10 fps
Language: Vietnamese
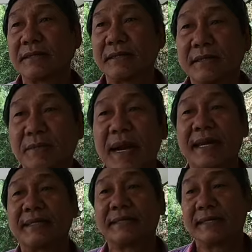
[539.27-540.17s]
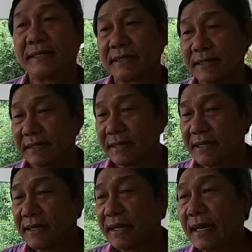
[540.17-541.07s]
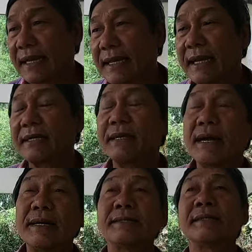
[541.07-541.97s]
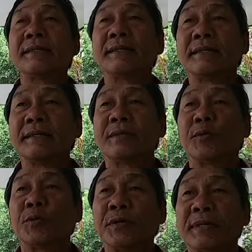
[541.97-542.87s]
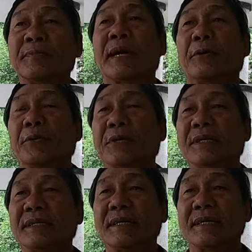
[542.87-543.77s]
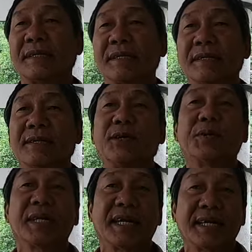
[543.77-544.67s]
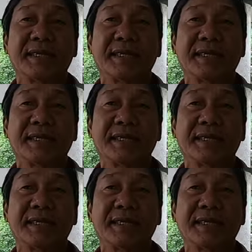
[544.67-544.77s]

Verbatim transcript: có ba người dạ là vợ lớn của ông cậu là ngô thị